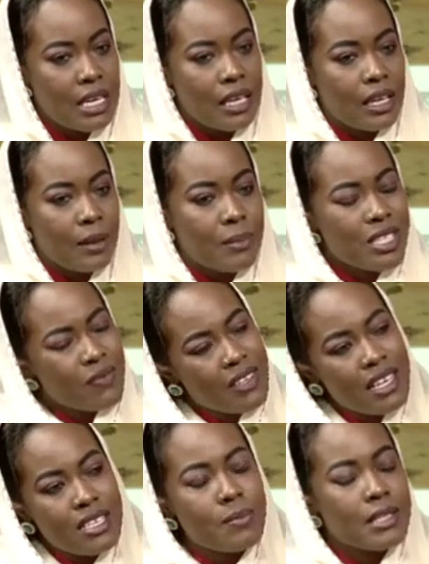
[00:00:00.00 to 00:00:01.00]
أيوة. آه بس في
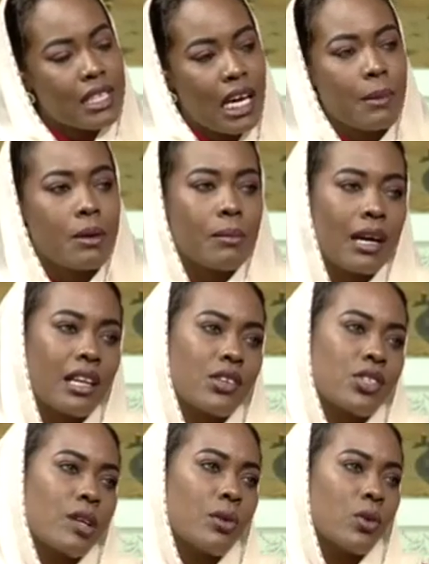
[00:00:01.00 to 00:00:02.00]
ناس بتتعامل مع
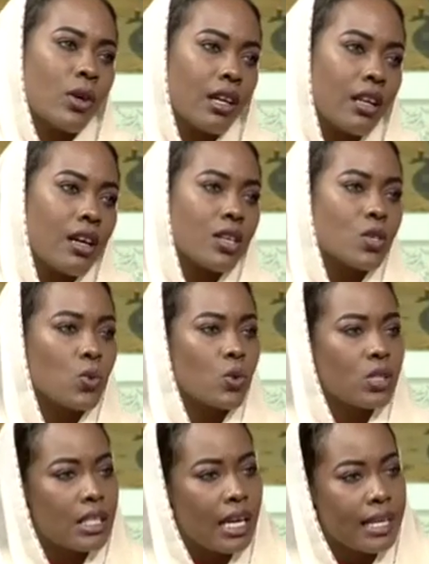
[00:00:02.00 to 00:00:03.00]
الاشياء بانه خلاص وانه
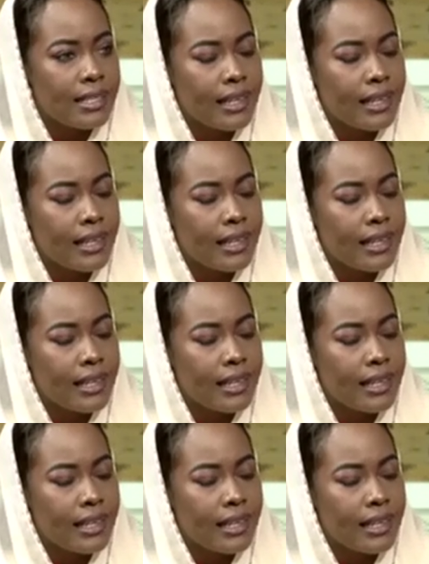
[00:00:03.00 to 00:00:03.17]
دي نهايه